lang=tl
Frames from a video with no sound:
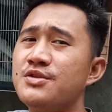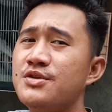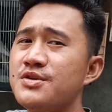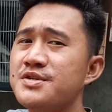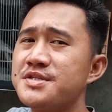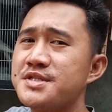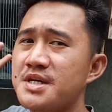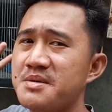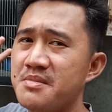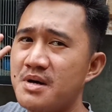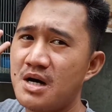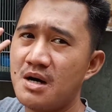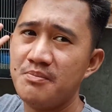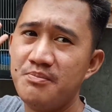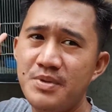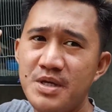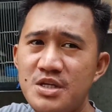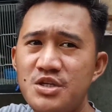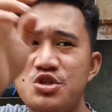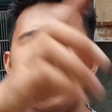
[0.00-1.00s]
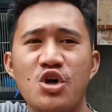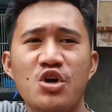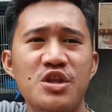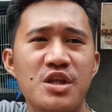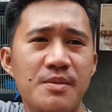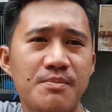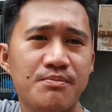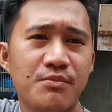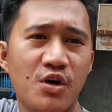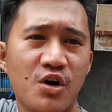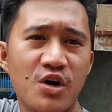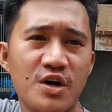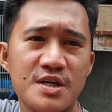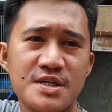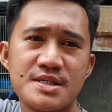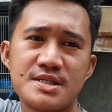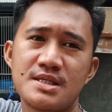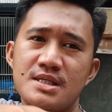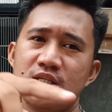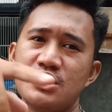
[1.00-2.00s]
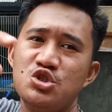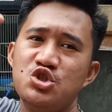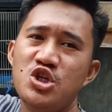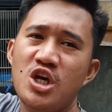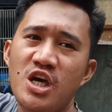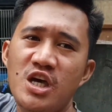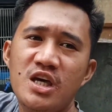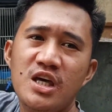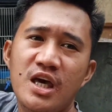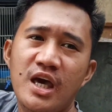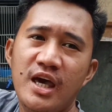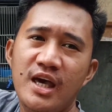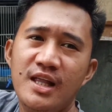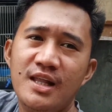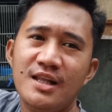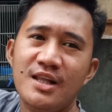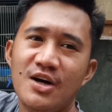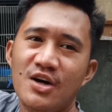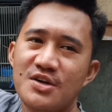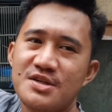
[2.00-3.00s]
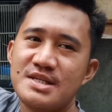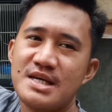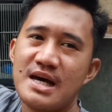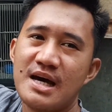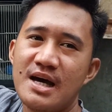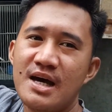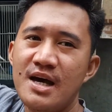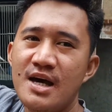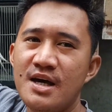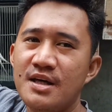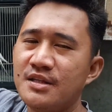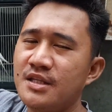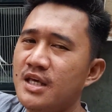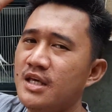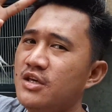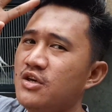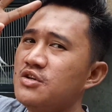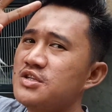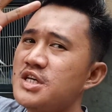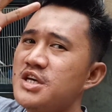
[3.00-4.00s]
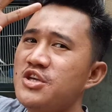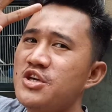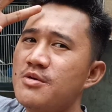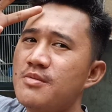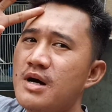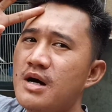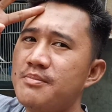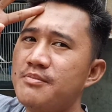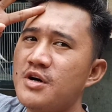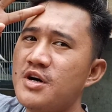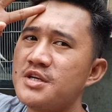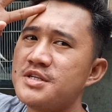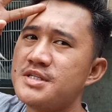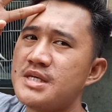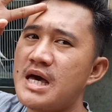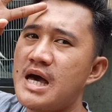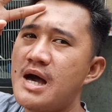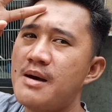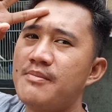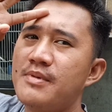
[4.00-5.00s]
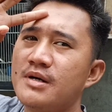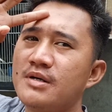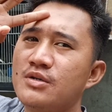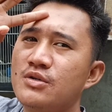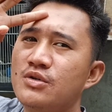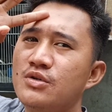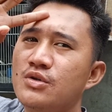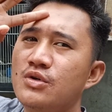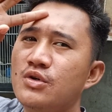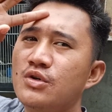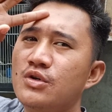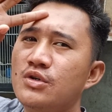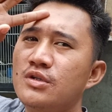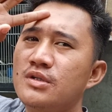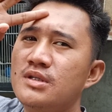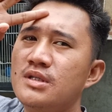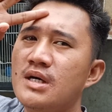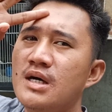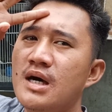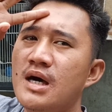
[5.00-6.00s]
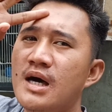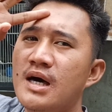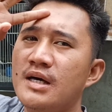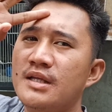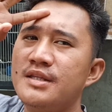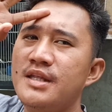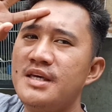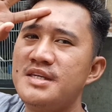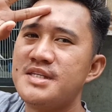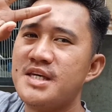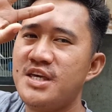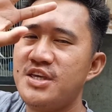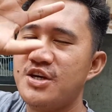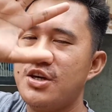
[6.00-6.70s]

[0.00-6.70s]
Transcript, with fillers: dun sa mga video ni boss JK Loza. Thank you sa inyo mga boss. Have a good day sa